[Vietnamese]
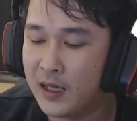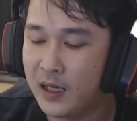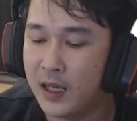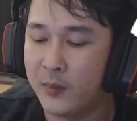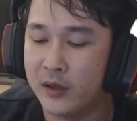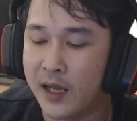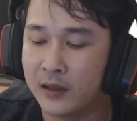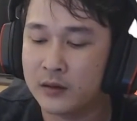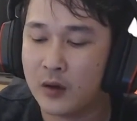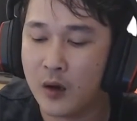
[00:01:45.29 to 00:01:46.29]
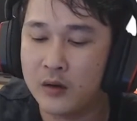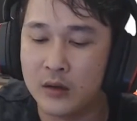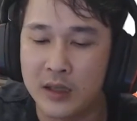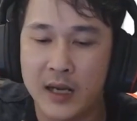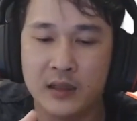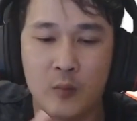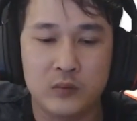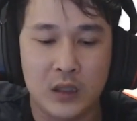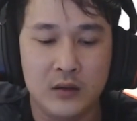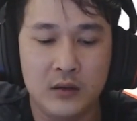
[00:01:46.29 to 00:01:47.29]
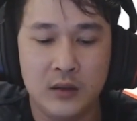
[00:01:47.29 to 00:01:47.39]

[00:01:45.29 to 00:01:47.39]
là mình đã có được cái thông tin